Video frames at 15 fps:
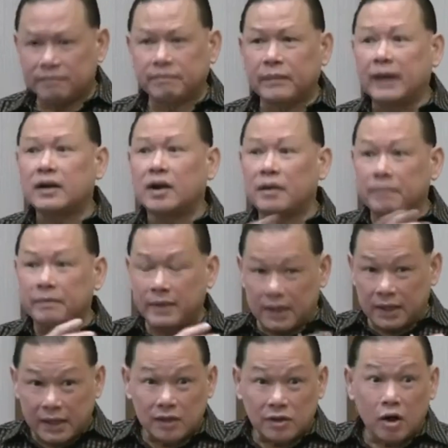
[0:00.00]
มันก็
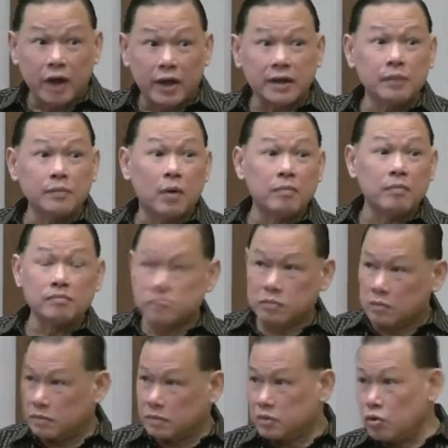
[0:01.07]
มีนิดหน่อยที่ผม
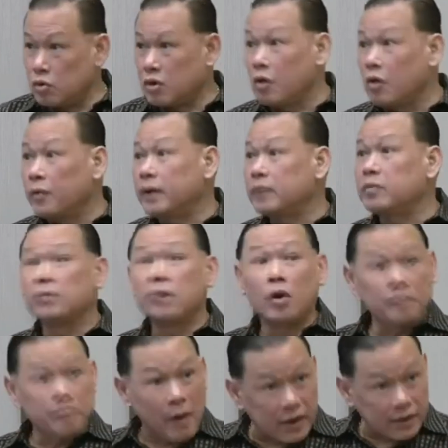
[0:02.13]
ช่วงโควิด ผม
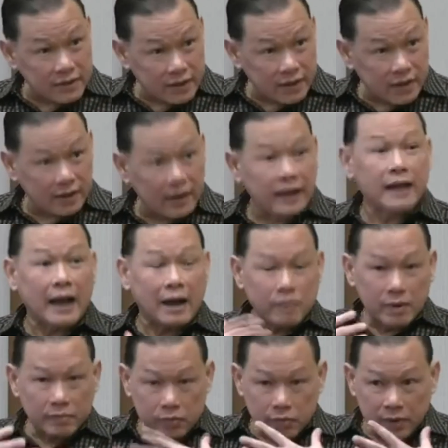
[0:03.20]
ลงปอดจริง ไอ้ถาม
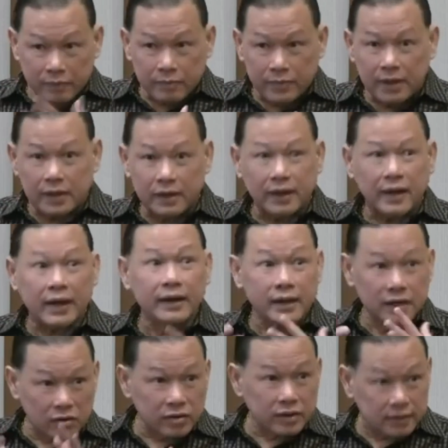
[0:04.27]
ว่าพูดแล้วมีเหนื่อย อัน
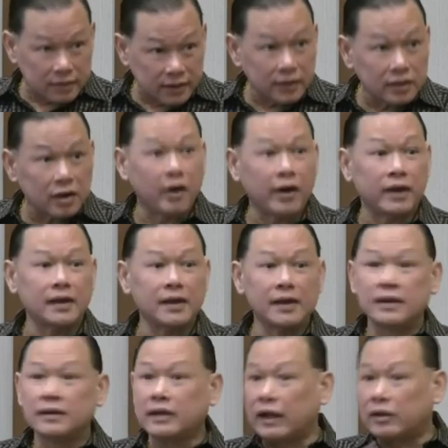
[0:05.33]
นี้ก็นิดหน่อย
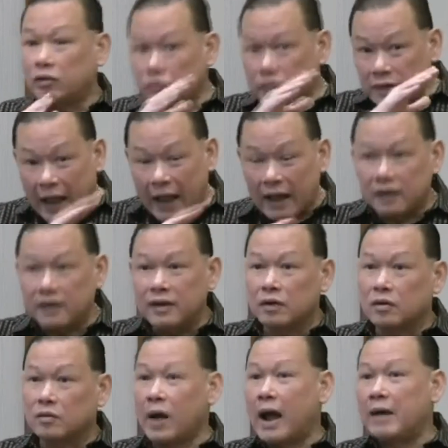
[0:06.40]
แต่ทุกอย่าง
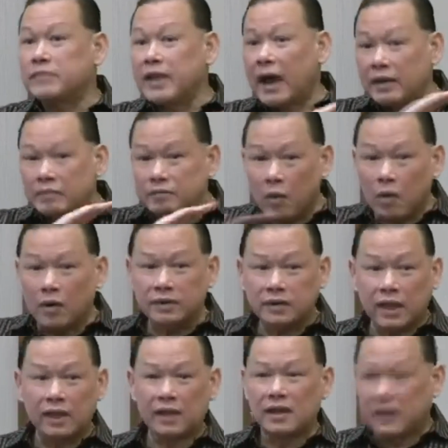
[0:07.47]
ความดันปก
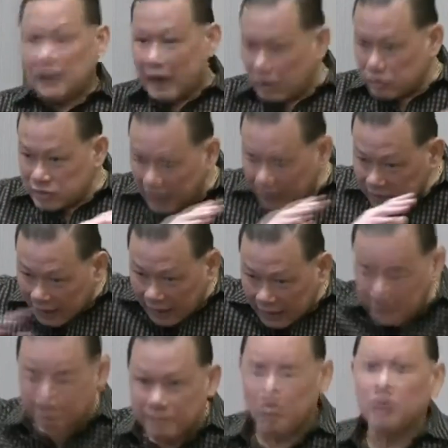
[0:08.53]
ติ แล้วยัง
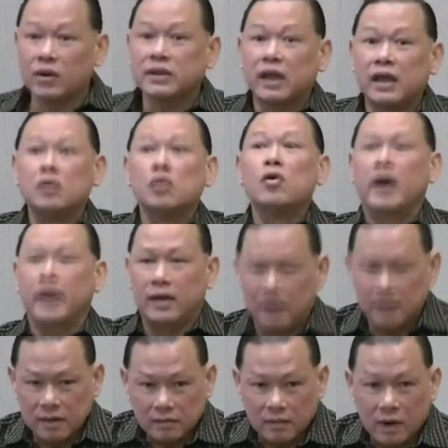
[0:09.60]
ดันได้ปกติด้วย
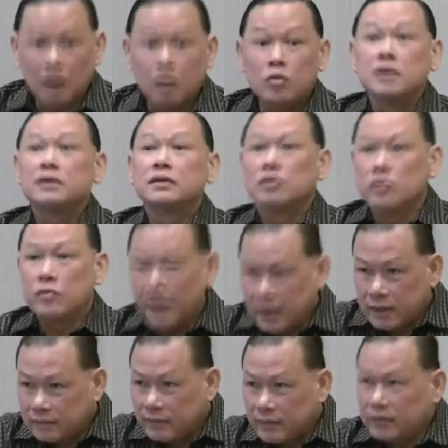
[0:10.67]
ว่าคุณชู
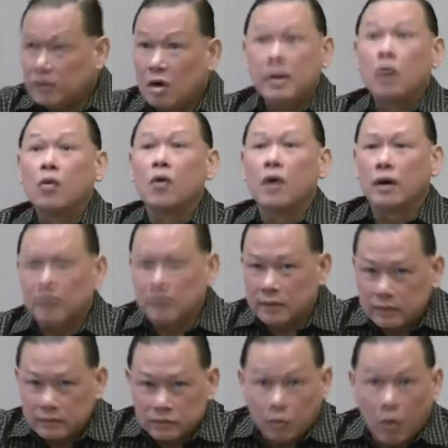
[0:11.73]
วิทย์ไม่ต้องมาห่วง
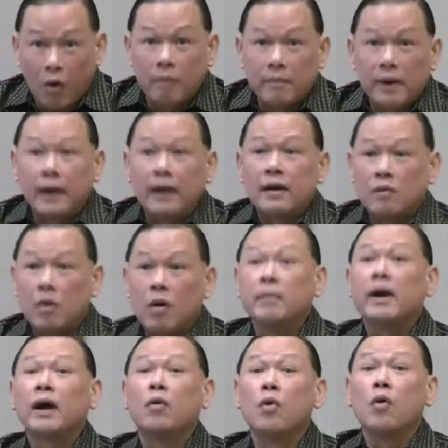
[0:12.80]
ผมอ่ะผ
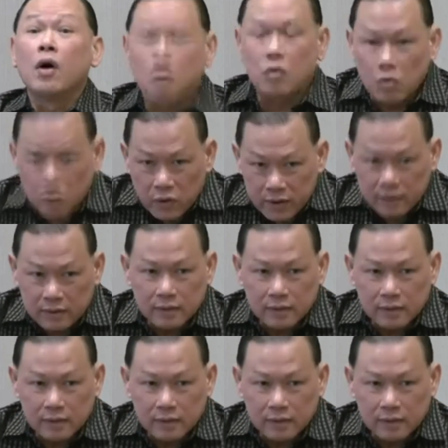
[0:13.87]
มม่ะห่วงคุณ